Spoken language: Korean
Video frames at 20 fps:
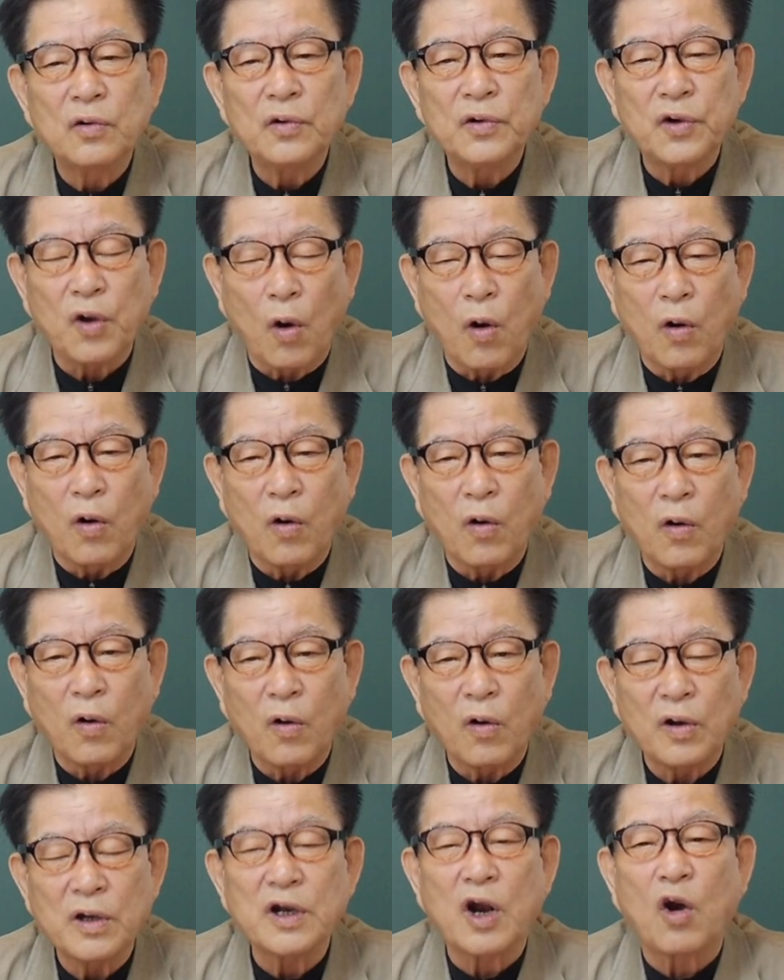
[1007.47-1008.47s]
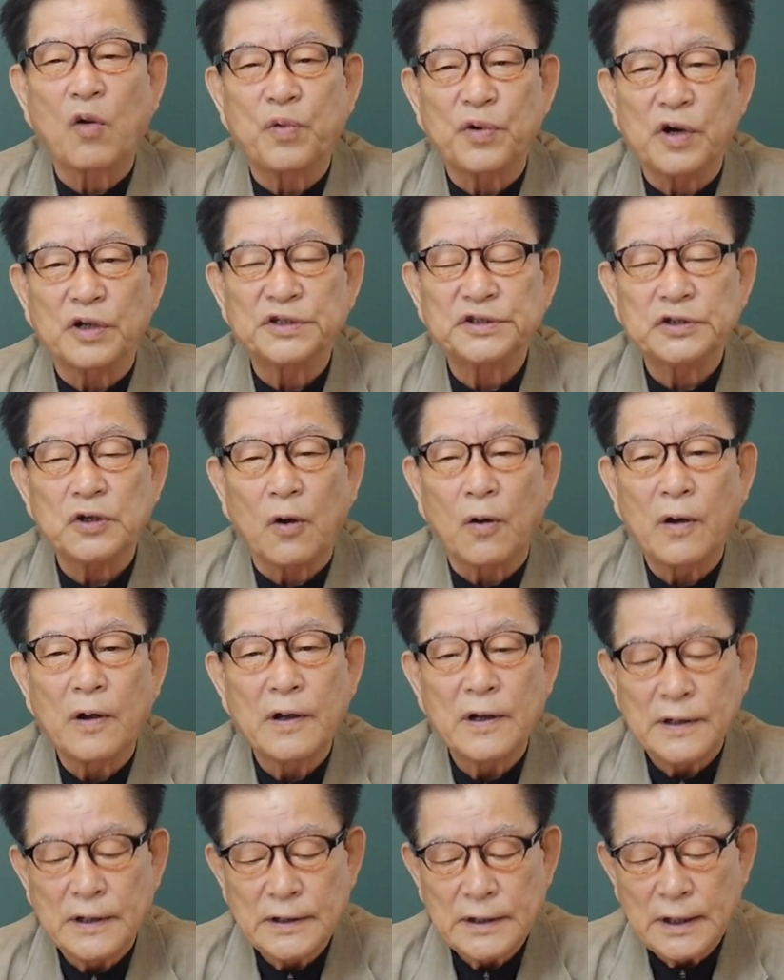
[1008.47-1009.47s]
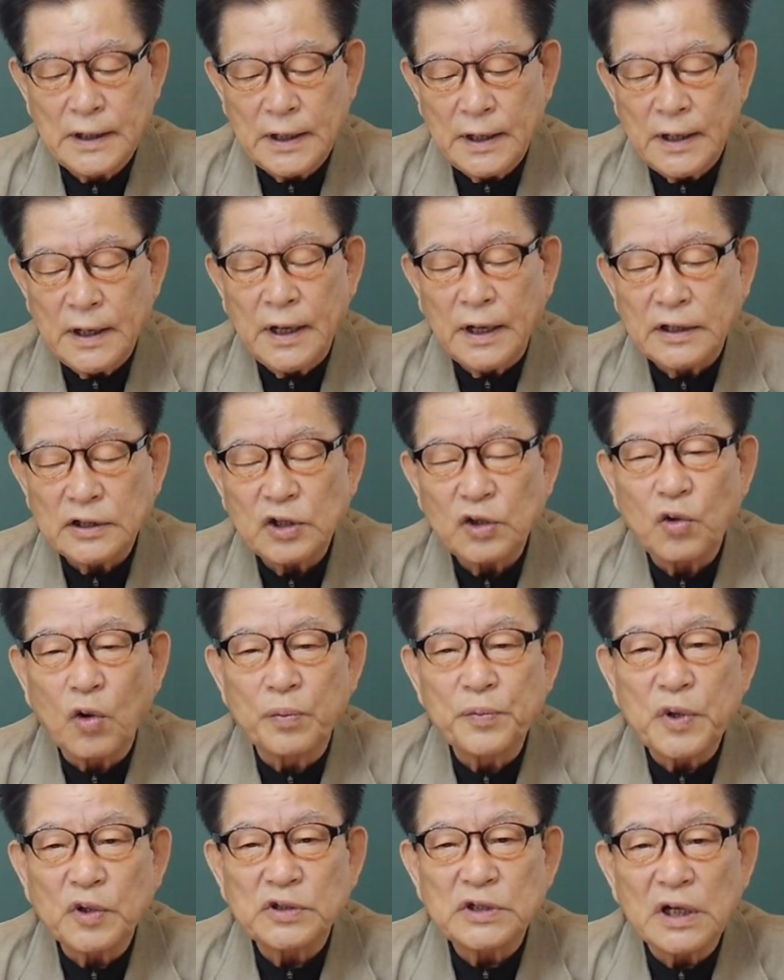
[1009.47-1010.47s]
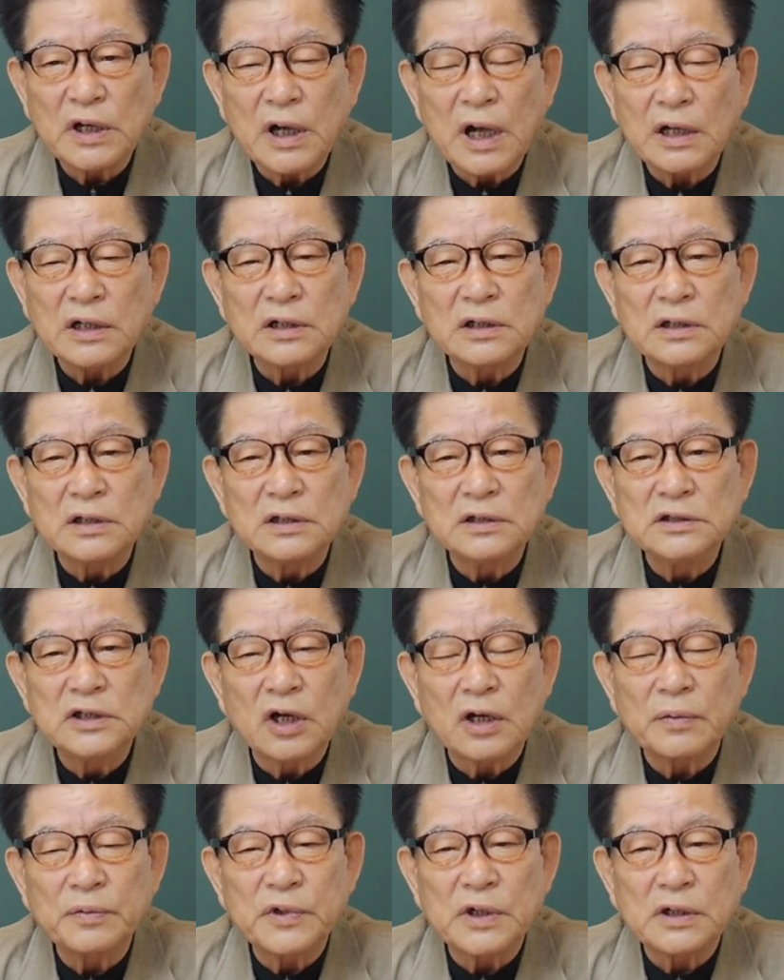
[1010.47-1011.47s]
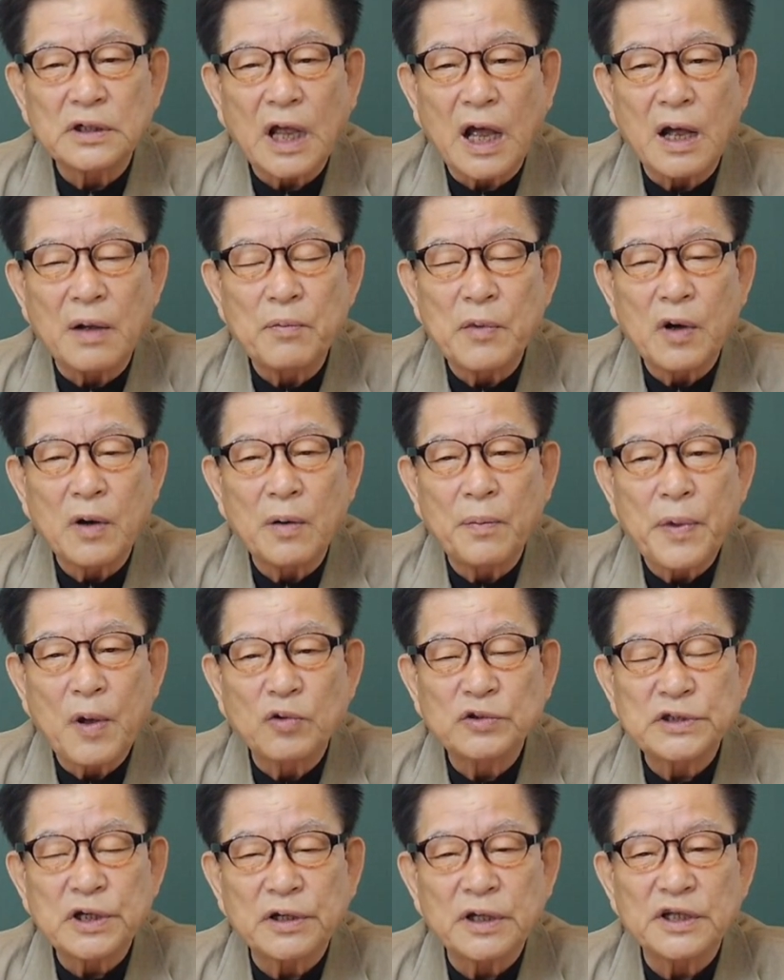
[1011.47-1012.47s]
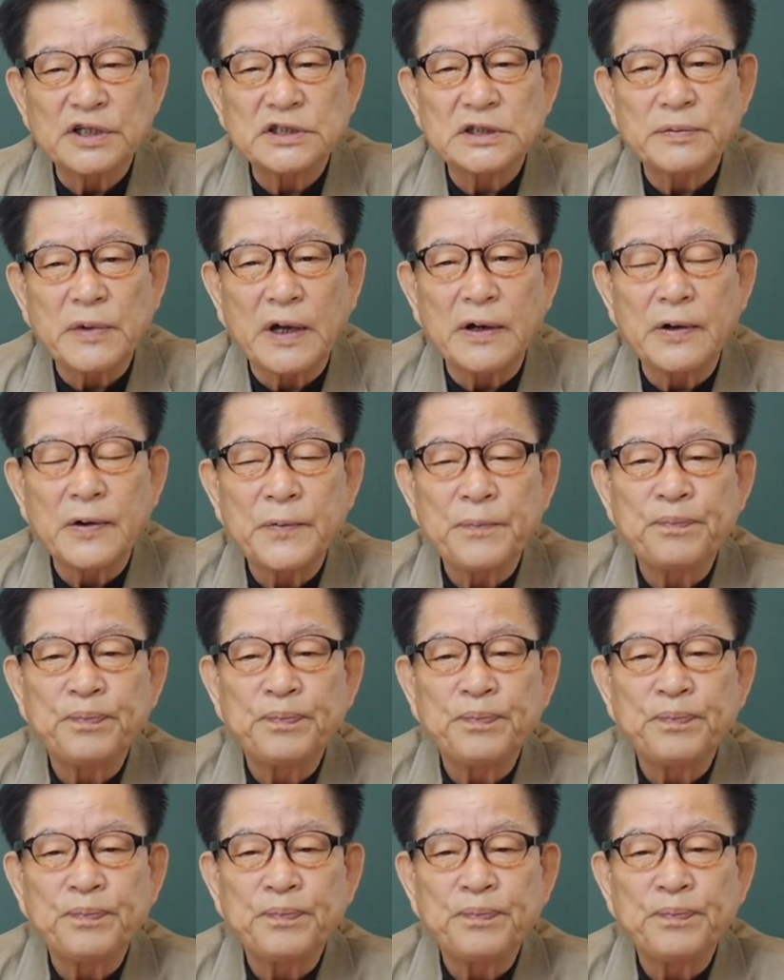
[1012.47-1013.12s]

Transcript: 육룡이라고 불렀죠. 그래서 용비어천가는 여러분들 다 뭐 배우셨겠지만,